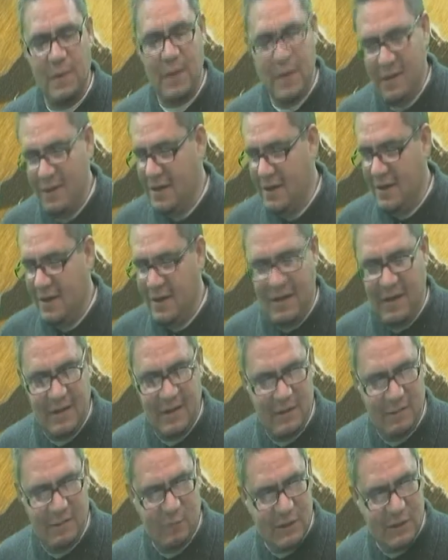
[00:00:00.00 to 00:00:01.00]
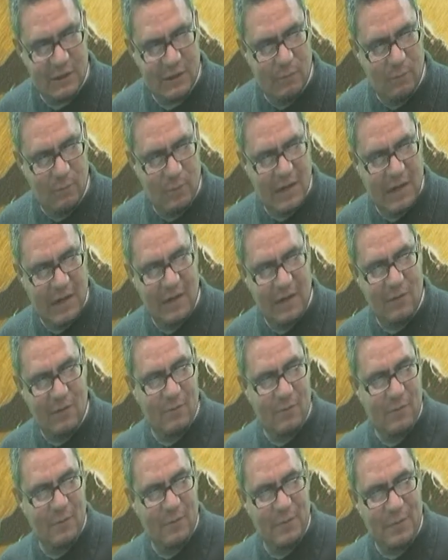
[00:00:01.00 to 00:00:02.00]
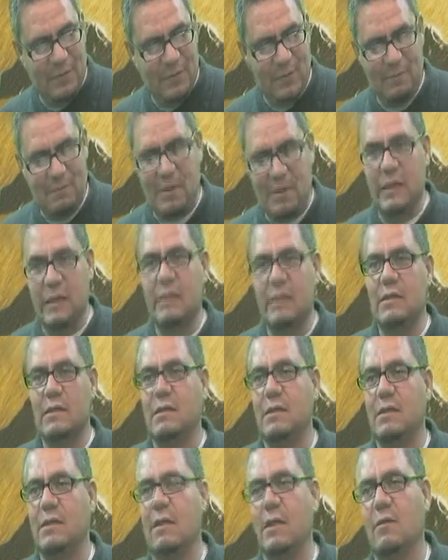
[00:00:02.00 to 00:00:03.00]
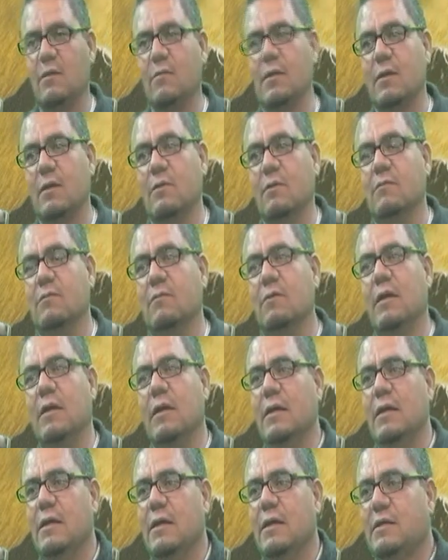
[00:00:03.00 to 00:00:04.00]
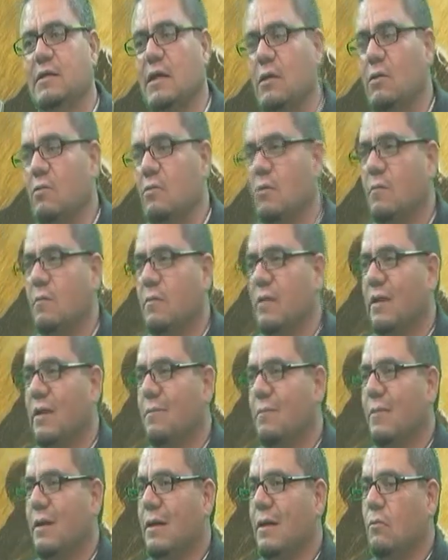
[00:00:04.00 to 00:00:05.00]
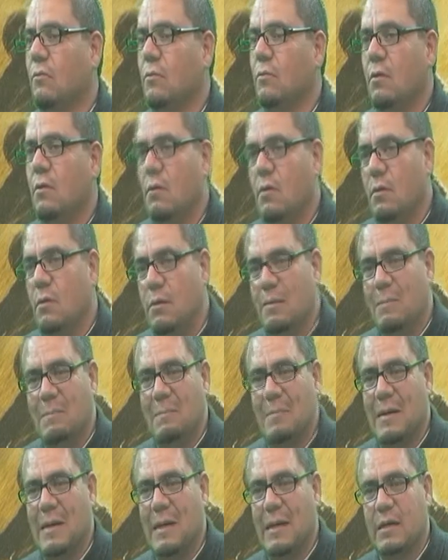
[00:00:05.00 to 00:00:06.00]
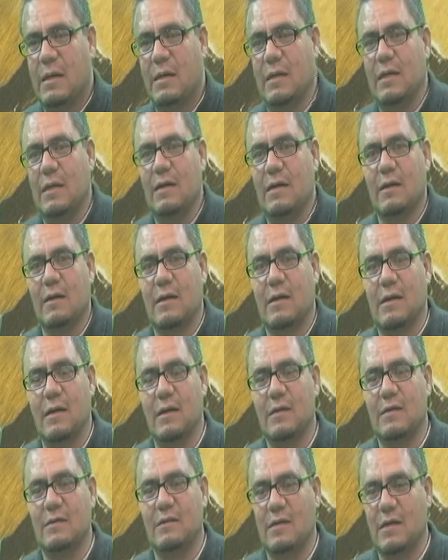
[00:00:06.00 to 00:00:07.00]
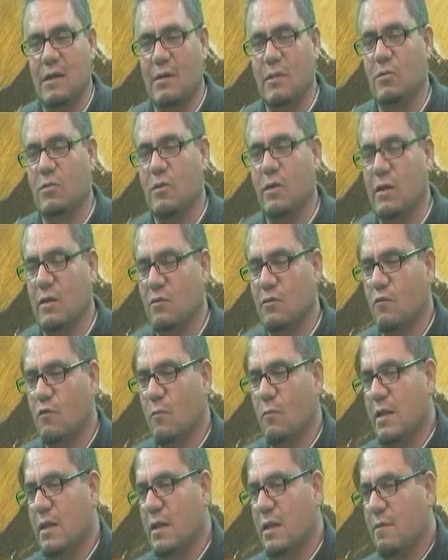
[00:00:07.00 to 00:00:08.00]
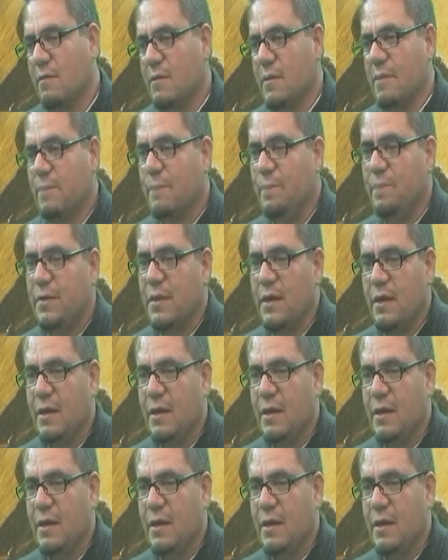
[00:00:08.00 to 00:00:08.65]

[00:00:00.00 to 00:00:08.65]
¿no? Eh, voy a hacer un pequeño paréntesis, le quiero mandar un saludo a mi hermano Martín Reyes, que el otro día nos comentaba